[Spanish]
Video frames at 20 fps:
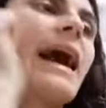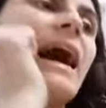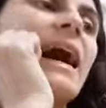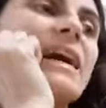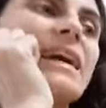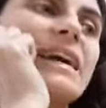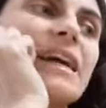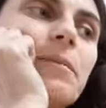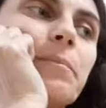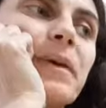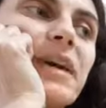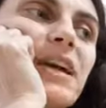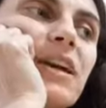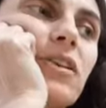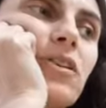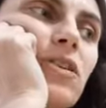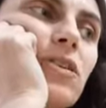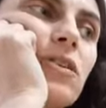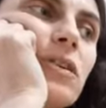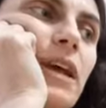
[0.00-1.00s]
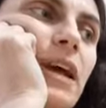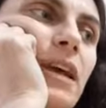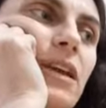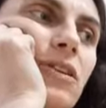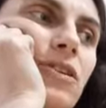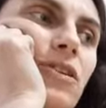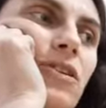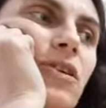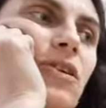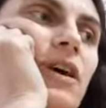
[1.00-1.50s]
Aquel pequeño
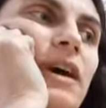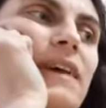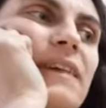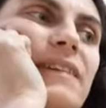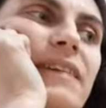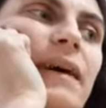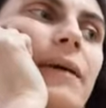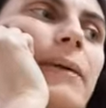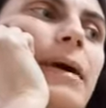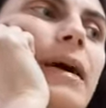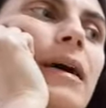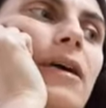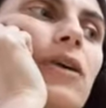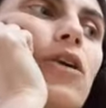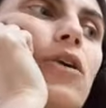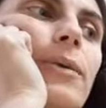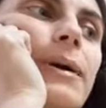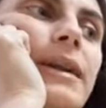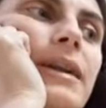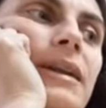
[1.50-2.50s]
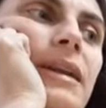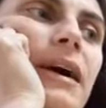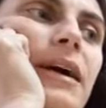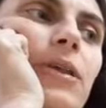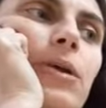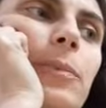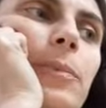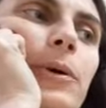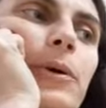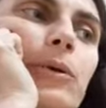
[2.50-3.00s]
reino estaba
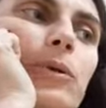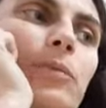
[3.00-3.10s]
gobernado por